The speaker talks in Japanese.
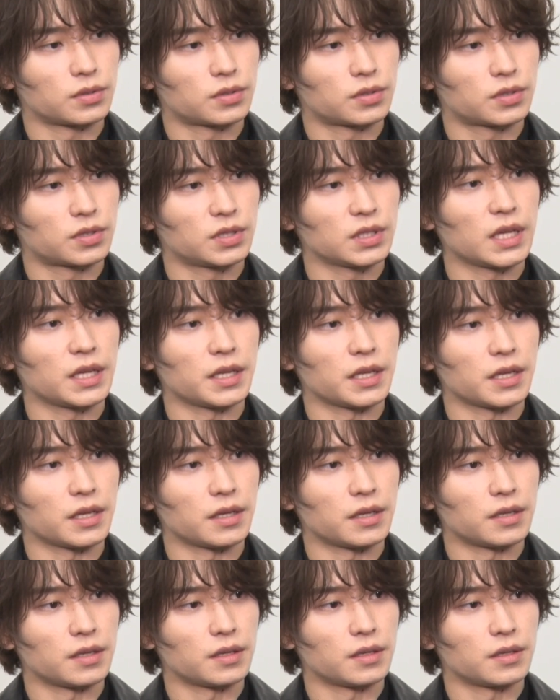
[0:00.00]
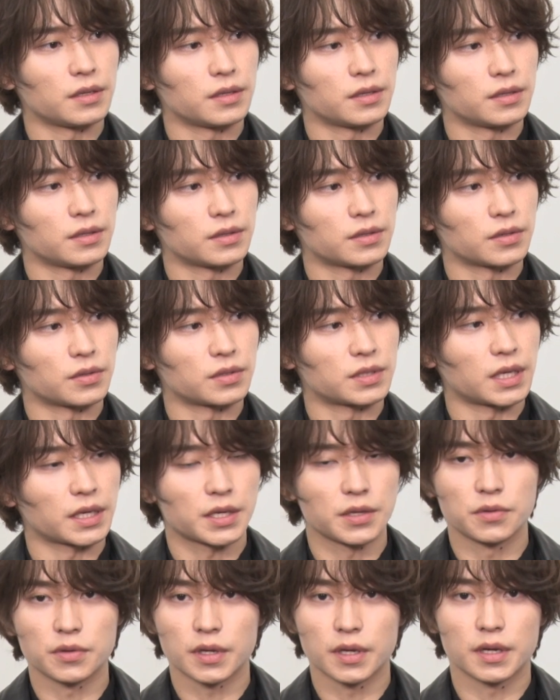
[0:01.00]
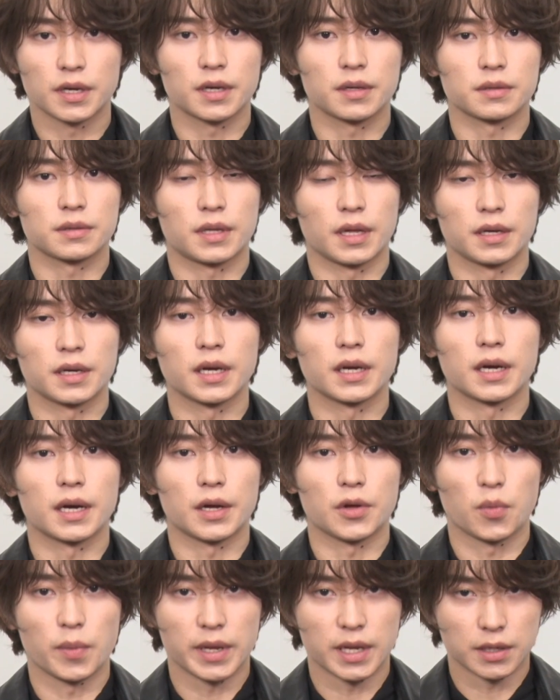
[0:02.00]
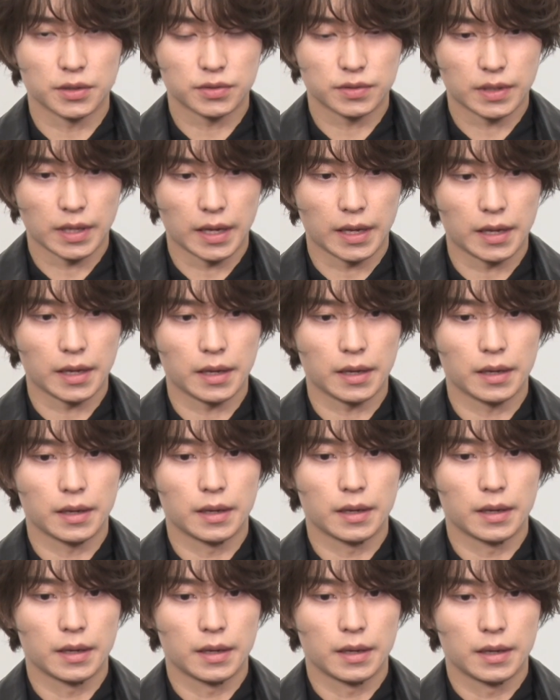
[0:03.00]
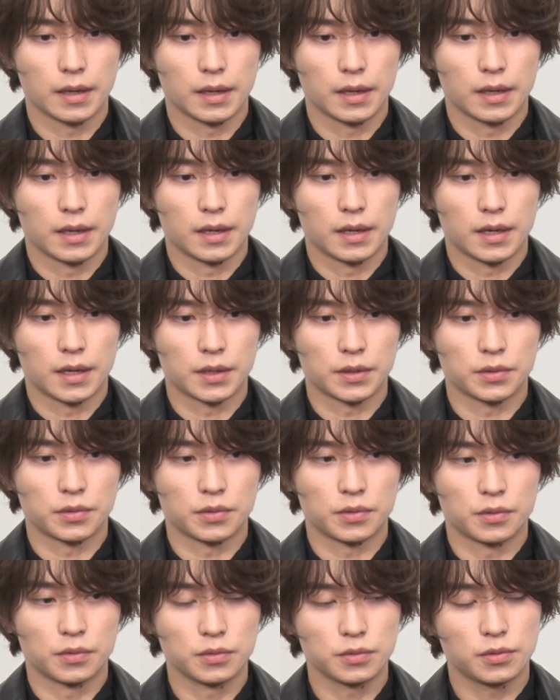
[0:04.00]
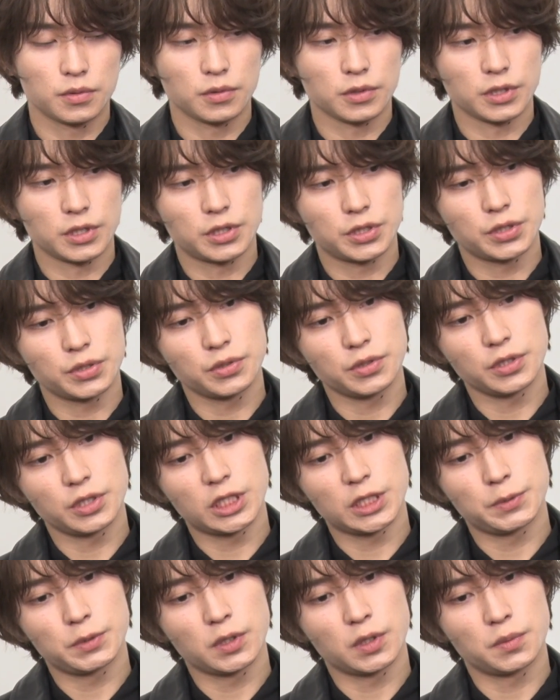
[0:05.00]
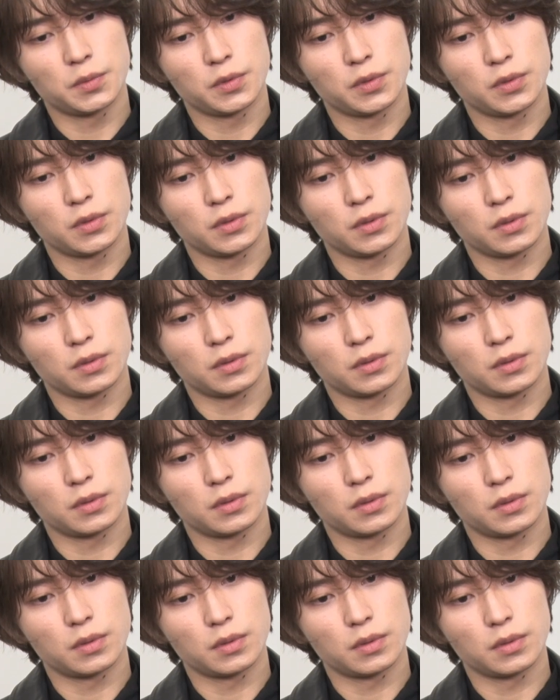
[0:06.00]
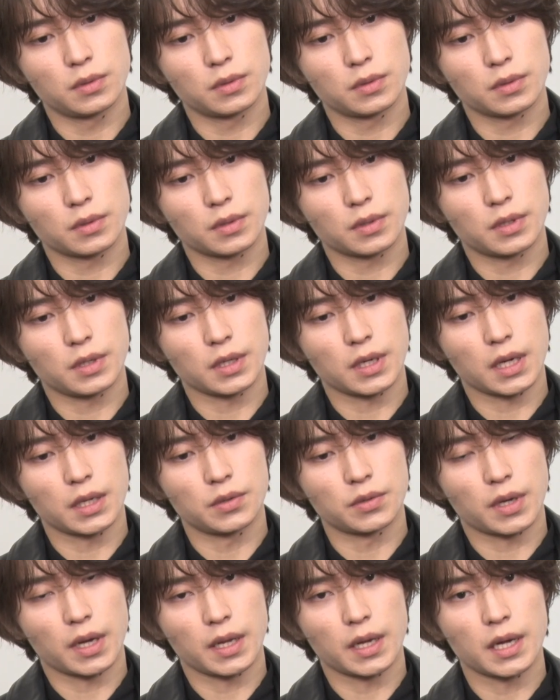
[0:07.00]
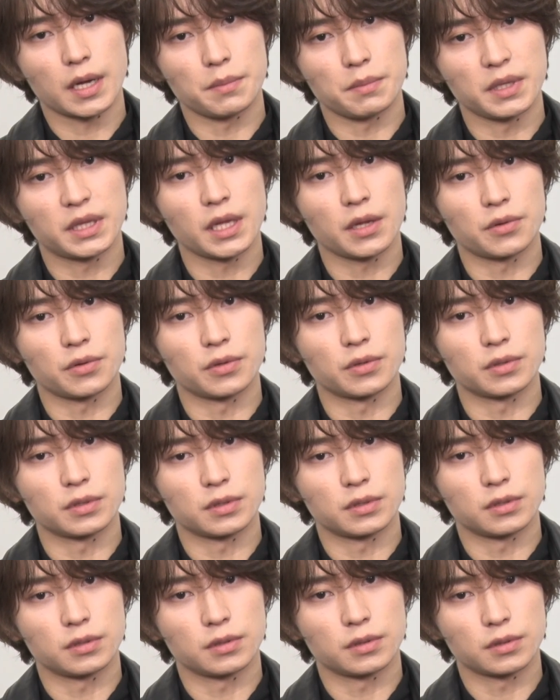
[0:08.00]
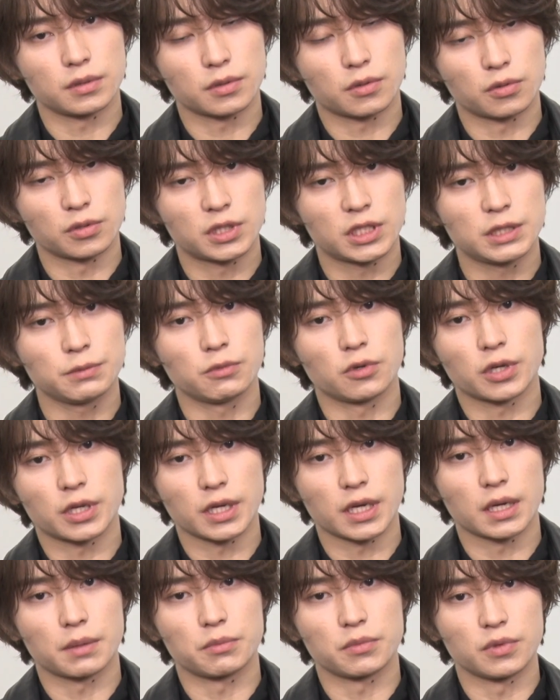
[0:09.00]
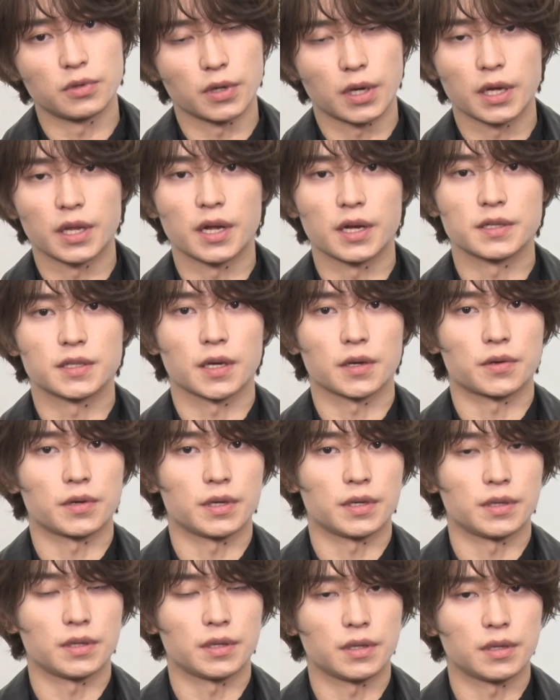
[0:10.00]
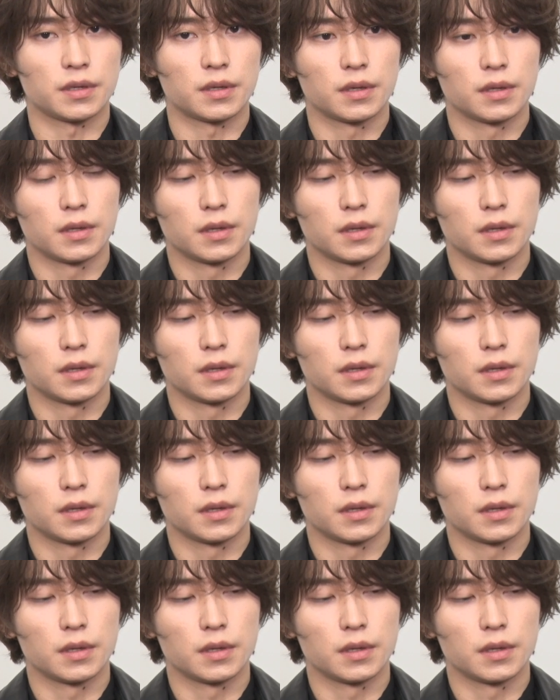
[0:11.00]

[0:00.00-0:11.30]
常にその先の展開が読めなくてあの本当一瞬一秒も気が抜けない見てるこっちも気が抜けない作品に